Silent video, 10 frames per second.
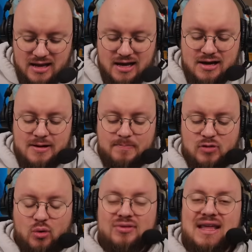Euh,
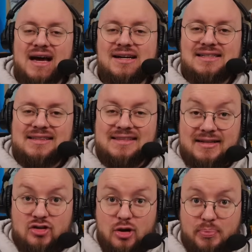on a des
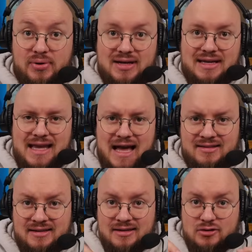top
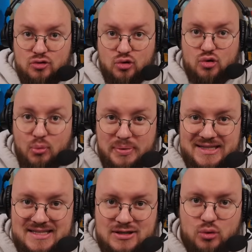cartes de
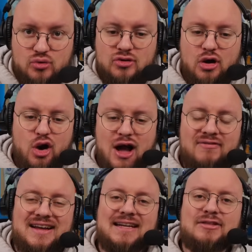compétition dedans
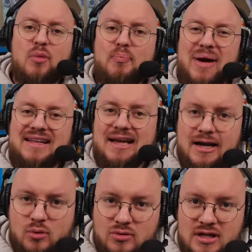avec les Tempai
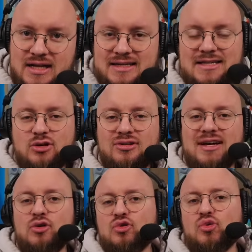Dragons qui sont en
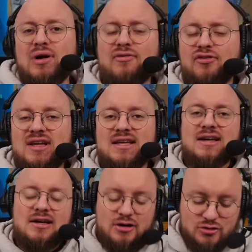train de tout rafler
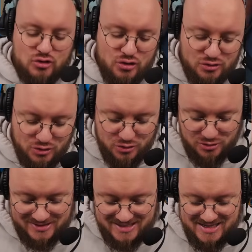euh, de l'autre
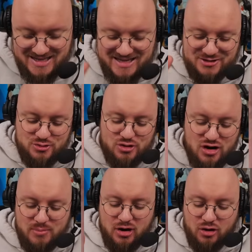côté du
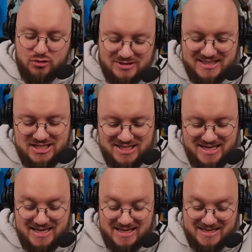globe en
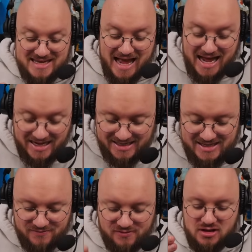OCG et qui
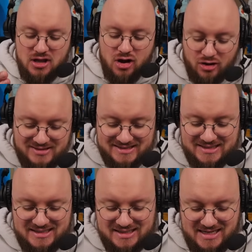arrivent en
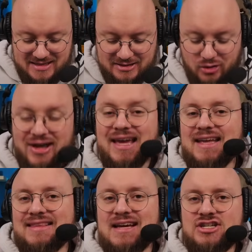TCG dans
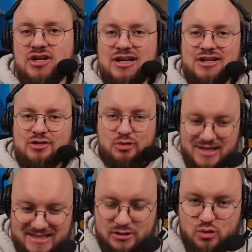Héritage de
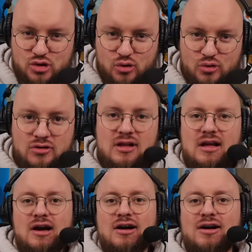la Destruction.
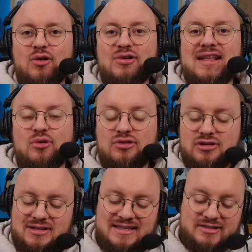Euh, on a
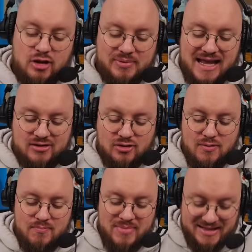donc des top cartes
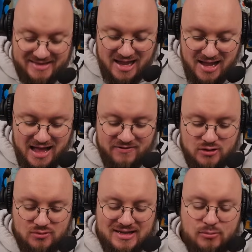méta
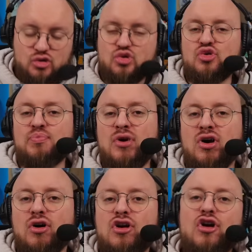avec notamment du
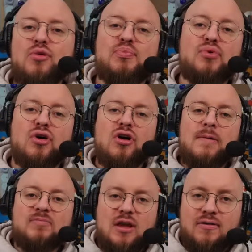support pour
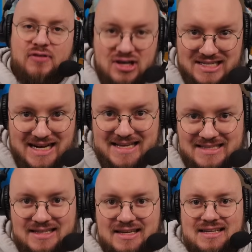
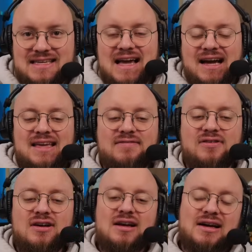Voiceless qui
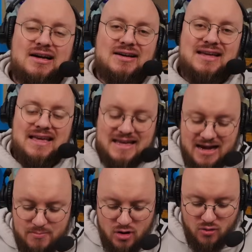arrive euh,
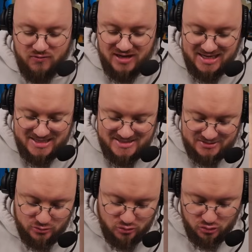également. On fera la
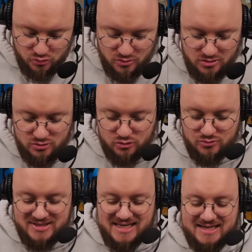liste de, tout, de
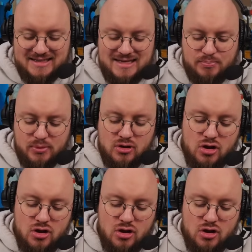tous les archétypes.